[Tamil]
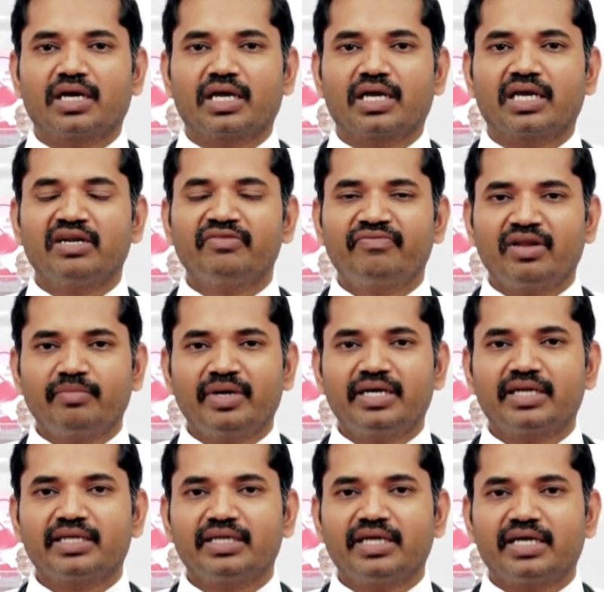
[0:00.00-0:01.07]

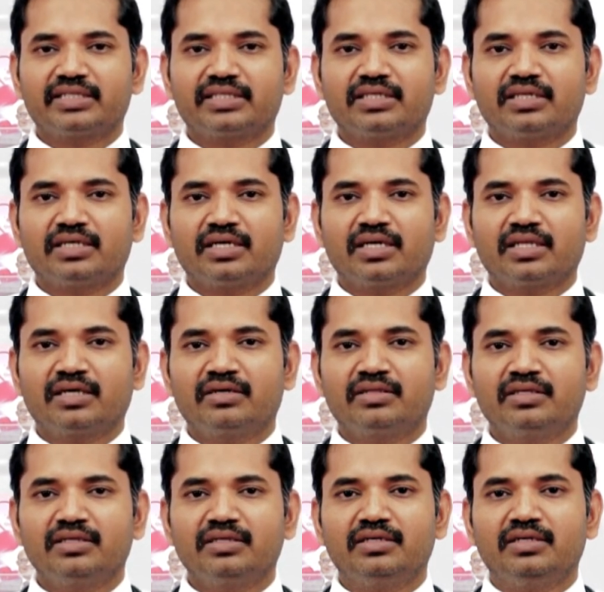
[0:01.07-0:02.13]
இன்ஃப்ளமேட்டரி ரியாக்ஷன் அதாவது
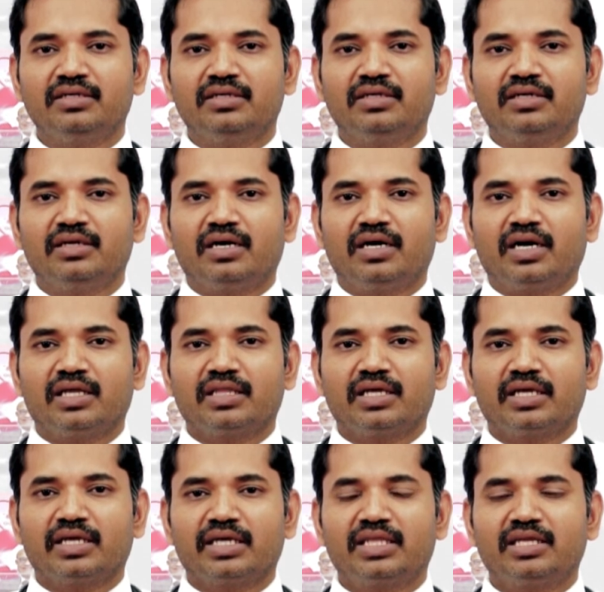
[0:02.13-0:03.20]
அந்த
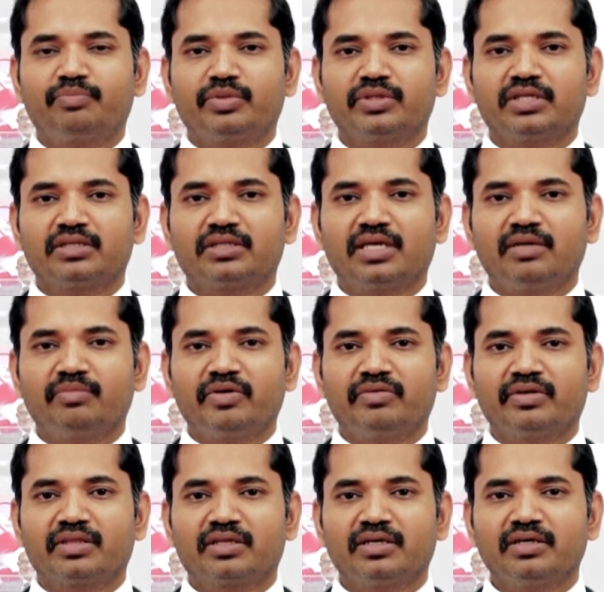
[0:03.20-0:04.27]
எதிர்ப்பு தன்மை
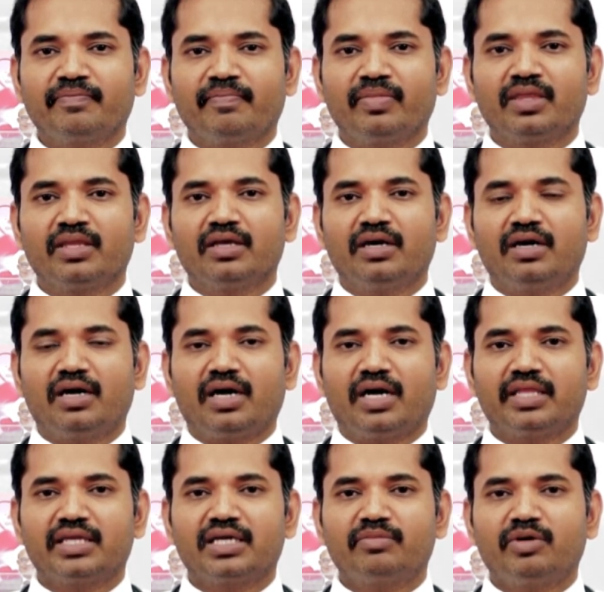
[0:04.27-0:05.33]
வந்து
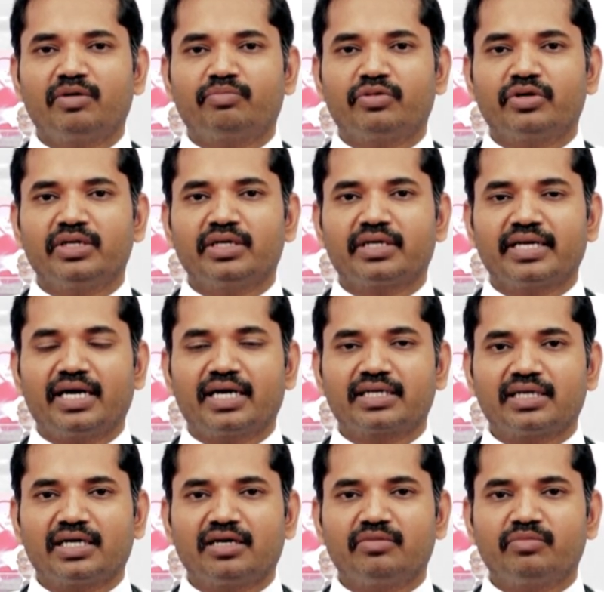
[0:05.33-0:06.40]
அதிகமாக போய் ரியாக்ட்
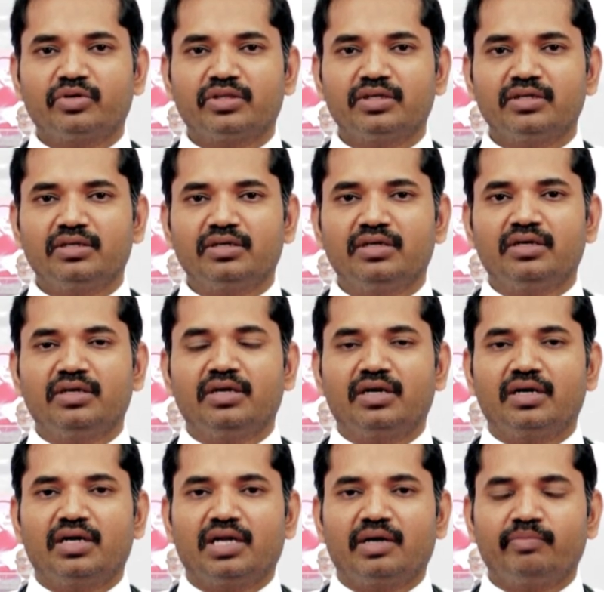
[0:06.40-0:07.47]
ஆகும்போது
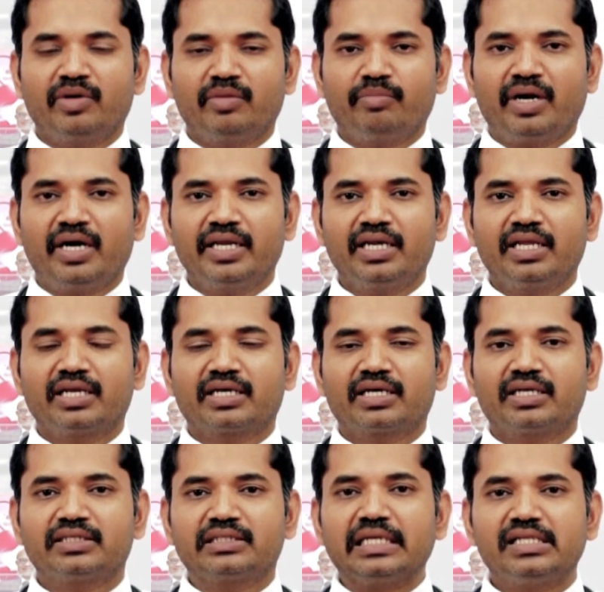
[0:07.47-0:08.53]
நம்ம பாடியில் இருக்கிற
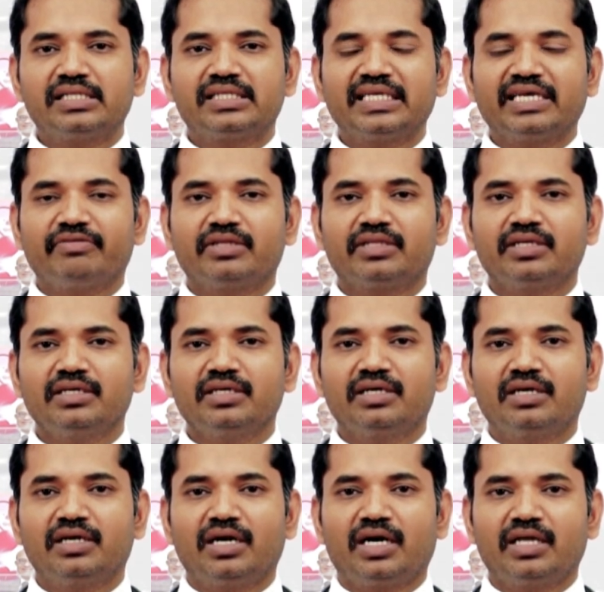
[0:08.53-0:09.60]
செல்ஸே வந்து
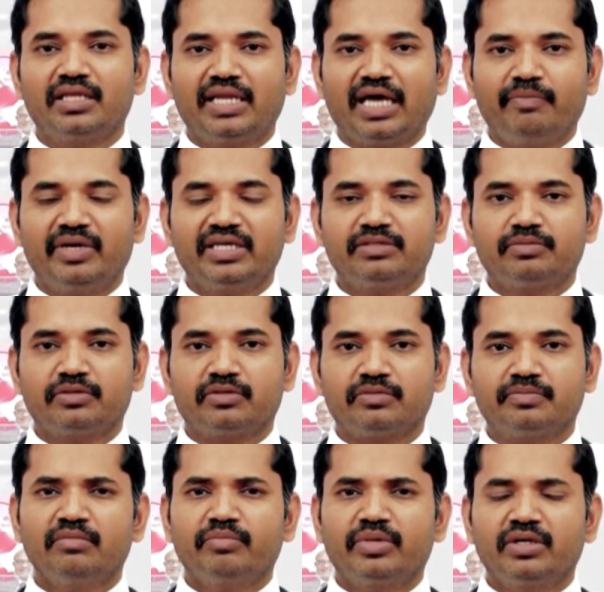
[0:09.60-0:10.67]
அதை டேமேஜ் பண்ணும்
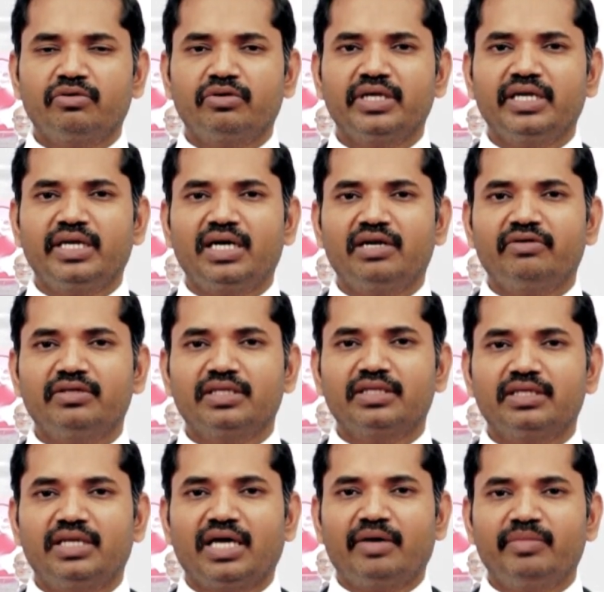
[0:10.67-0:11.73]
இப்போ நுரையீரலில் வந்து அது
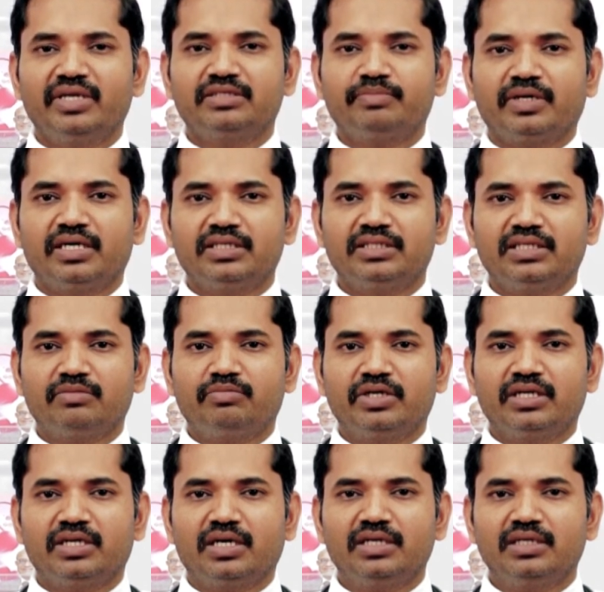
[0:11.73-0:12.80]
டேமேஜ் பண்ணுச்சு அப்படின்னா